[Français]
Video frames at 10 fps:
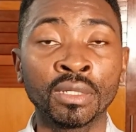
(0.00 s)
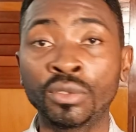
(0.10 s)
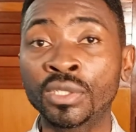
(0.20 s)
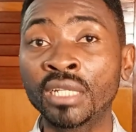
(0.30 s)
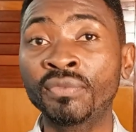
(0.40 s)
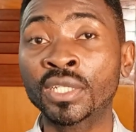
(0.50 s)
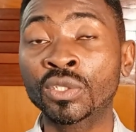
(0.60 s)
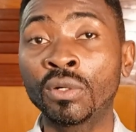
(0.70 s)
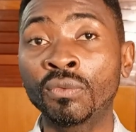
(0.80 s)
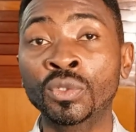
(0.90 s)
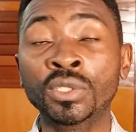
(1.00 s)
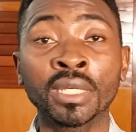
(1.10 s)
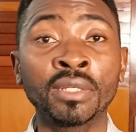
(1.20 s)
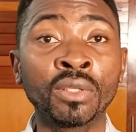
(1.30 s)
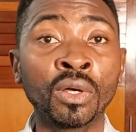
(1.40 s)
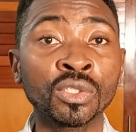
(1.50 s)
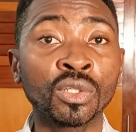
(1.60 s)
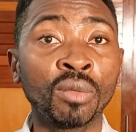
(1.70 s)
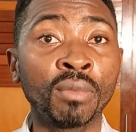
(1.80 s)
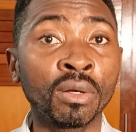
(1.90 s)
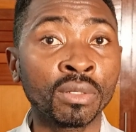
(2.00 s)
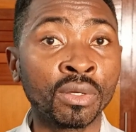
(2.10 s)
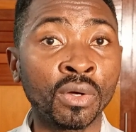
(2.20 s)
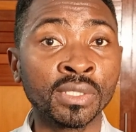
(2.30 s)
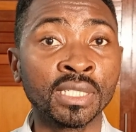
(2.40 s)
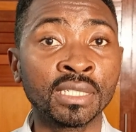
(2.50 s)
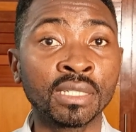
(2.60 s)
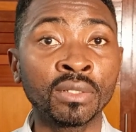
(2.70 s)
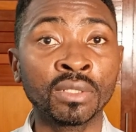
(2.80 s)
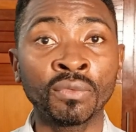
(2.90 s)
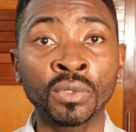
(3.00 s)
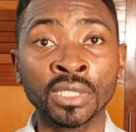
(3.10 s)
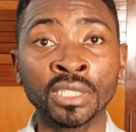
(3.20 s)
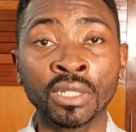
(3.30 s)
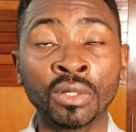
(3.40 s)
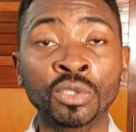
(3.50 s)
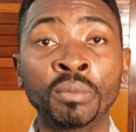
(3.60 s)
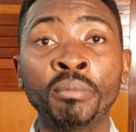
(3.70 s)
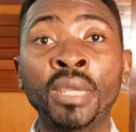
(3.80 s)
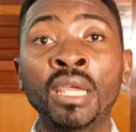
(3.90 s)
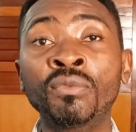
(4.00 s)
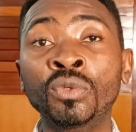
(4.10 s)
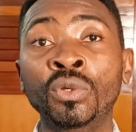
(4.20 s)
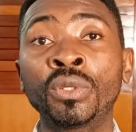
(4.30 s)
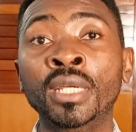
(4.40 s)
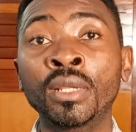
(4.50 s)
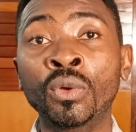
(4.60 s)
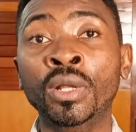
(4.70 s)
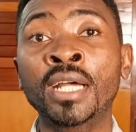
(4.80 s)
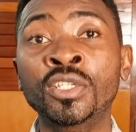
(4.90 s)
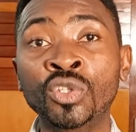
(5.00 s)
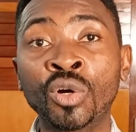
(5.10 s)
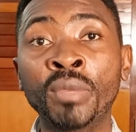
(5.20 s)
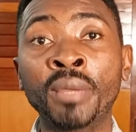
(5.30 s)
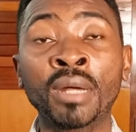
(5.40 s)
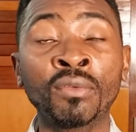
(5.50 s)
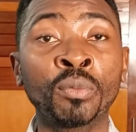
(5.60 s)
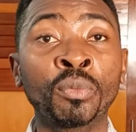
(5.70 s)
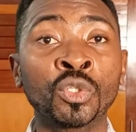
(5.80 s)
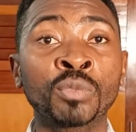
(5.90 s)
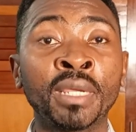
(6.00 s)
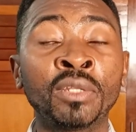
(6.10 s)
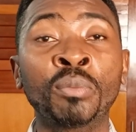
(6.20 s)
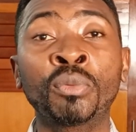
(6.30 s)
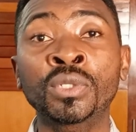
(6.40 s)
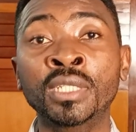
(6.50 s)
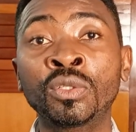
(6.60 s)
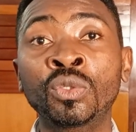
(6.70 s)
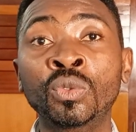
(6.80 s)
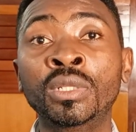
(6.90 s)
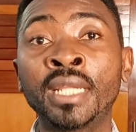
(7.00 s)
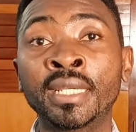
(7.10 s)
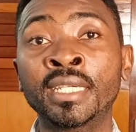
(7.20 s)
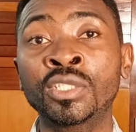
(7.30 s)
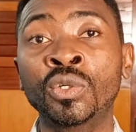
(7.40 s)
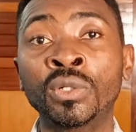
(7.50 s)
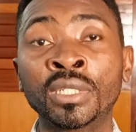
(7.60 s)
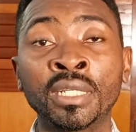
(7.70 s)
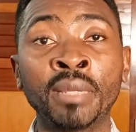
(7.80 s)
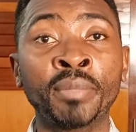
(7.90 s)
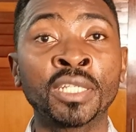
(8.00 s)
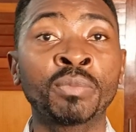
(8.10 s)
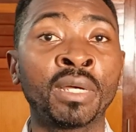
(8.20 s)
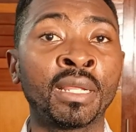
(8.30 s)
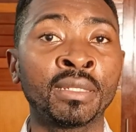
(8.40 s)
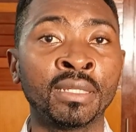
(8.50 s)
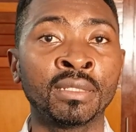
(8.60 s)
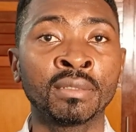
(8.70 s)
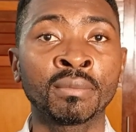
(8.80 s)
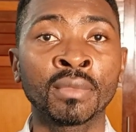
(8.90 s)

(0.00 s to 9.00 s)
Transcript: De cette façon, vous serez non seulement consistant dans vos échanges, mais vous donnerez l'occasion même à vos prospects de poser toutes les questions qui les passent par la tête.